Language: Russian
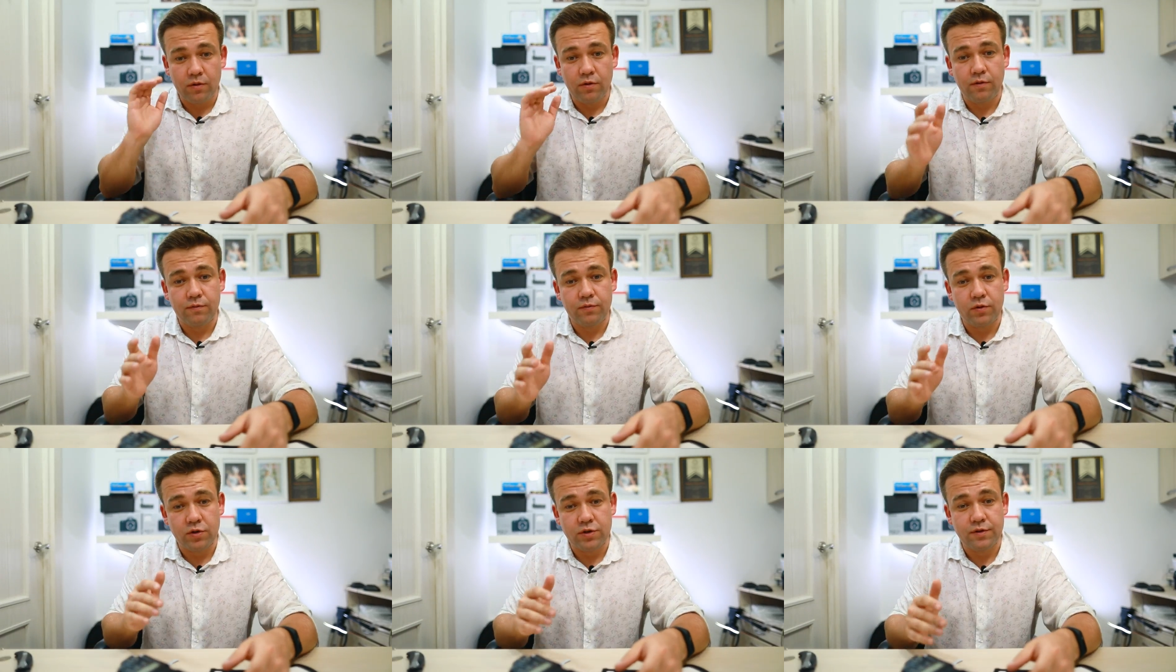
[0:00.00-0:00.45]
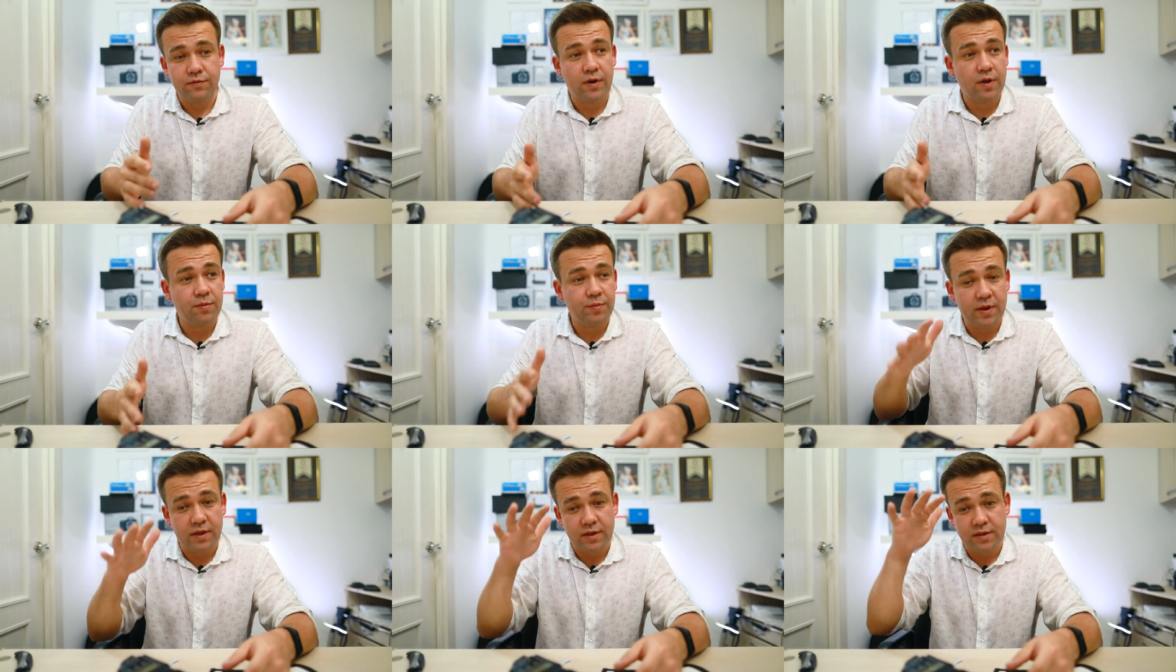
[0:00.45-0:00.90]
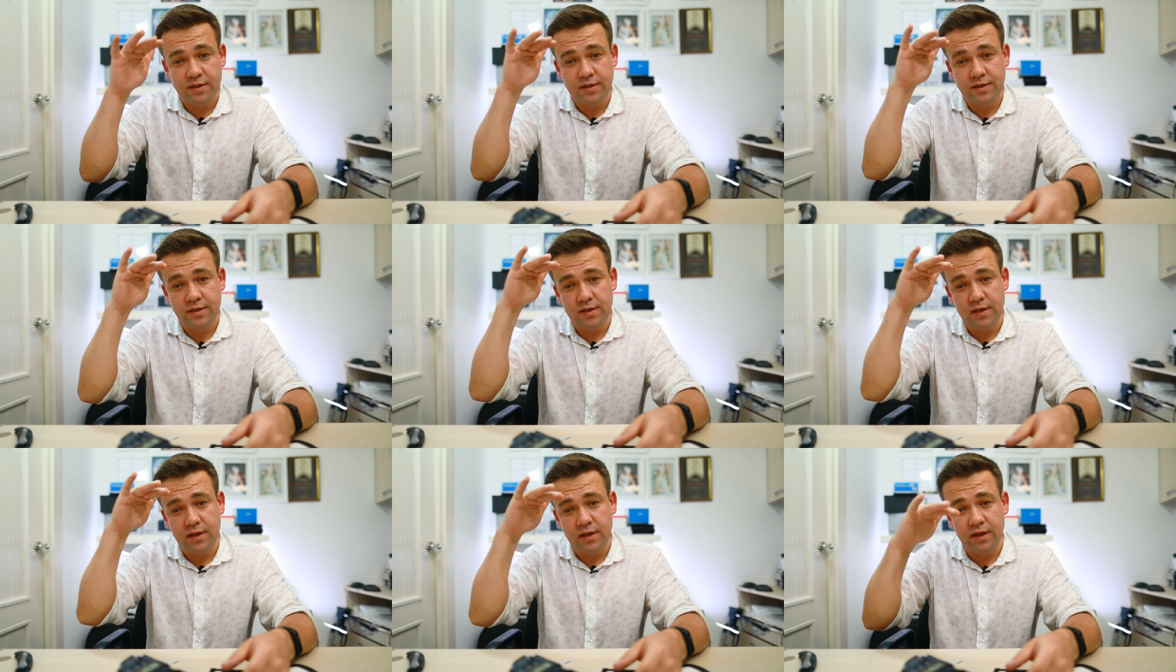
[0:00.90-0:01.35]
Но в то же время
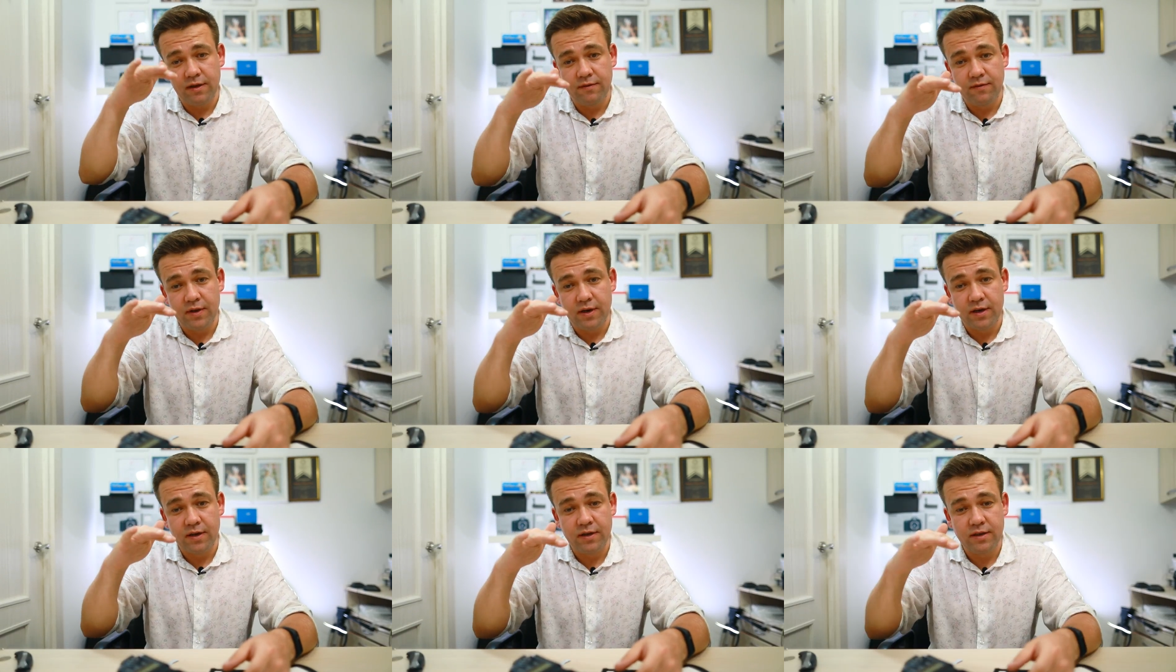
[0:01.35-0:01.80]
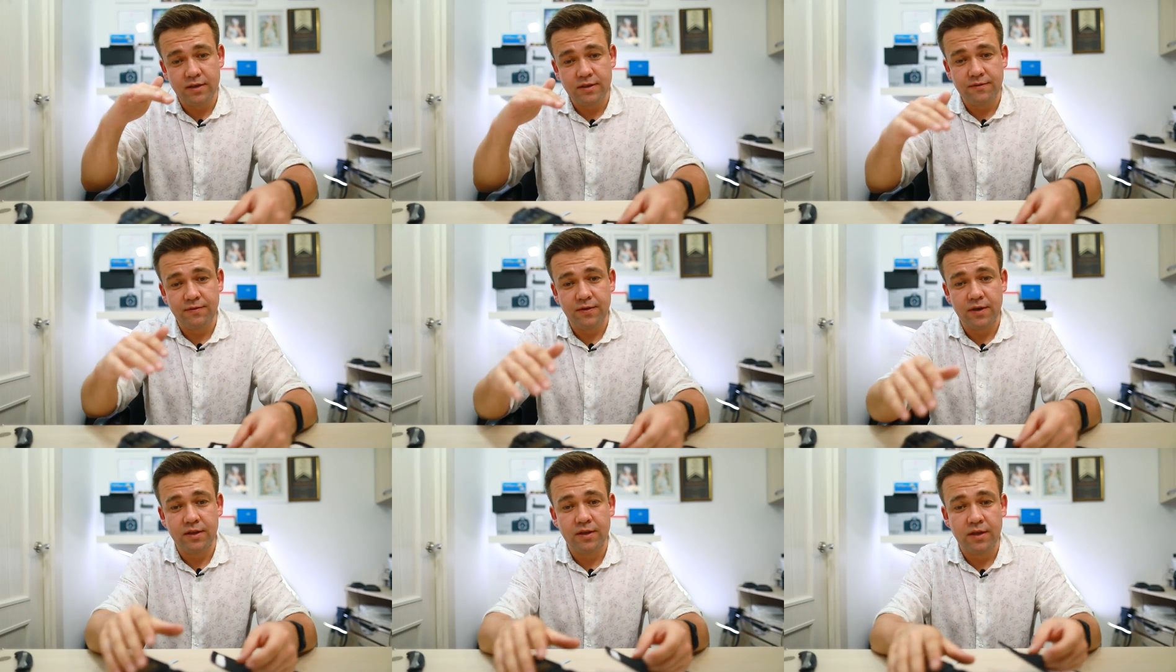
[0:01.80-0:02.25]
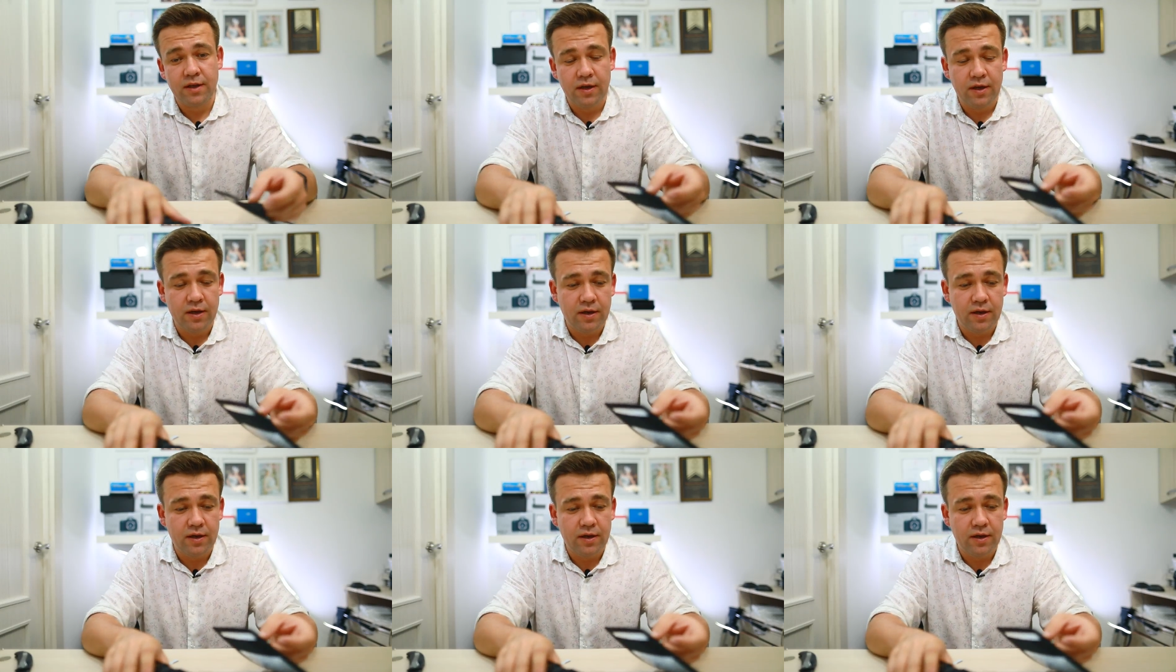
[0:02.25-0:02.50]
сильно верхний свет